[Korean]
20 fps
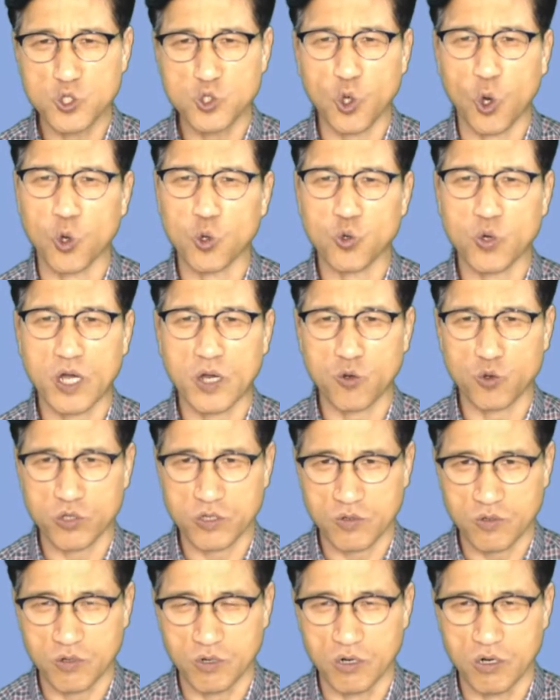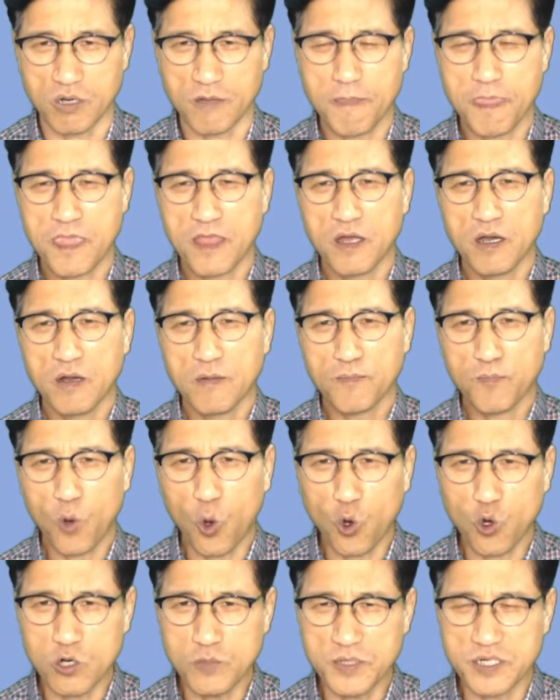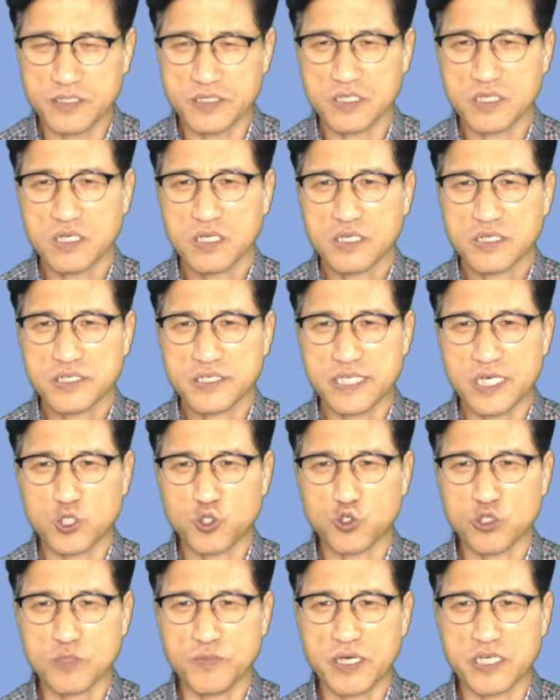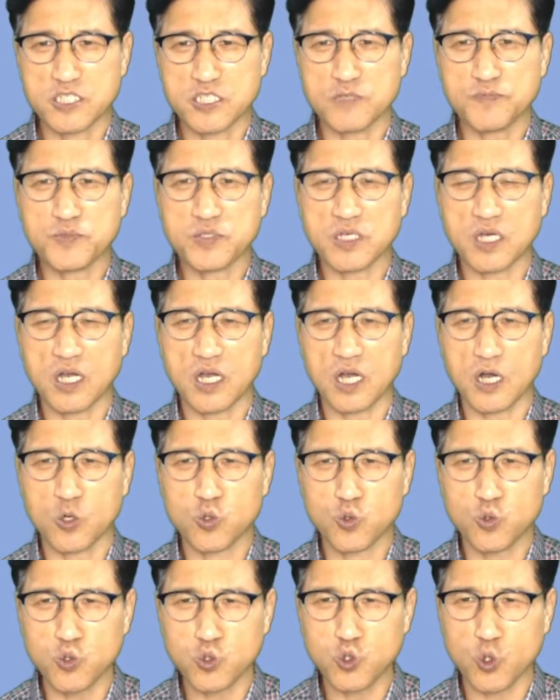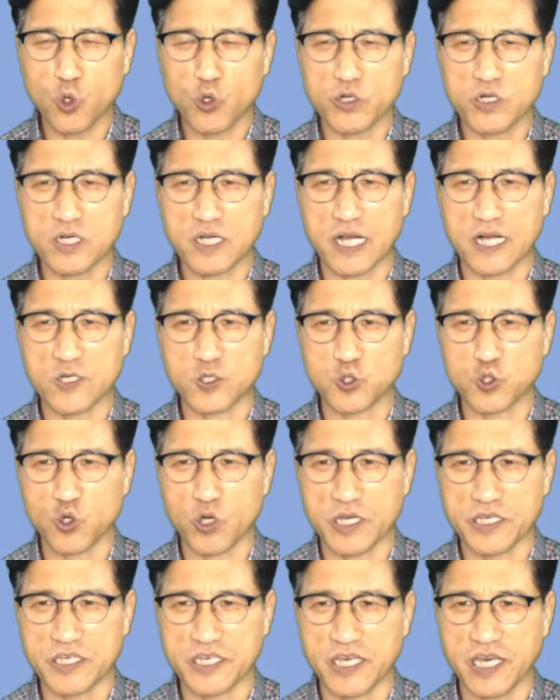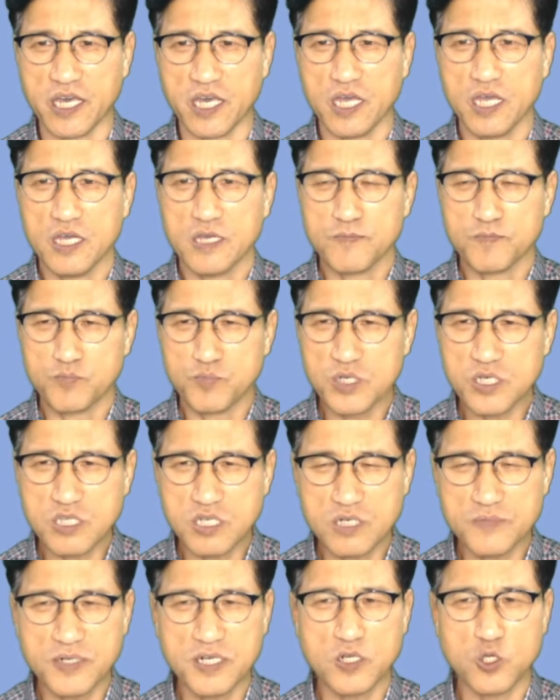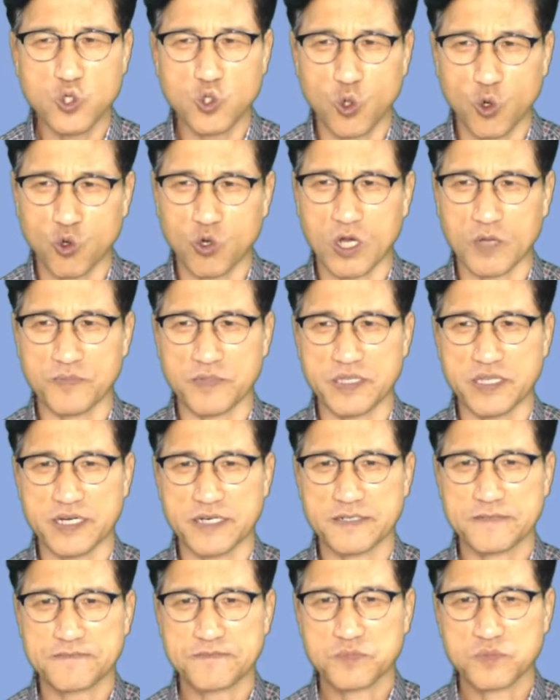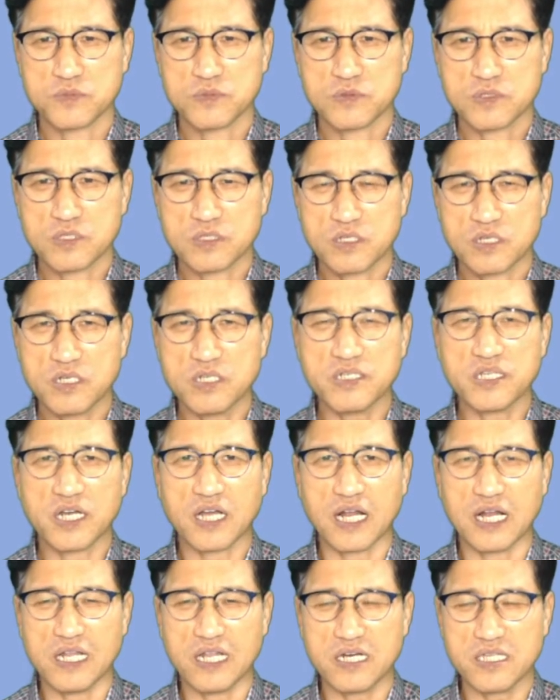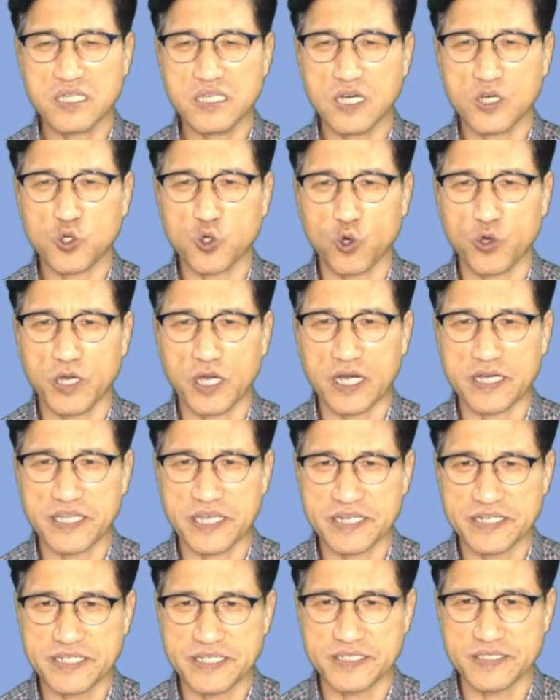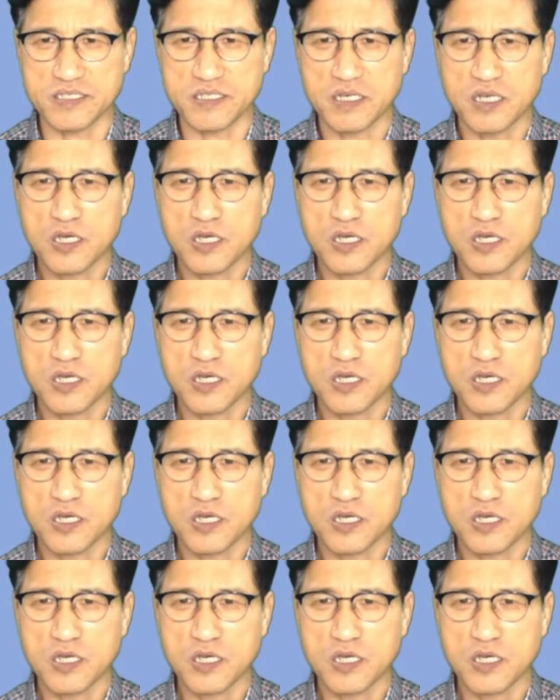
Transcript: 요구하고 있고 복음은 예수님의 십자가 구속을 강조하기에 믿음을 요구합니다. 그런데 갈라디아 교회 안에는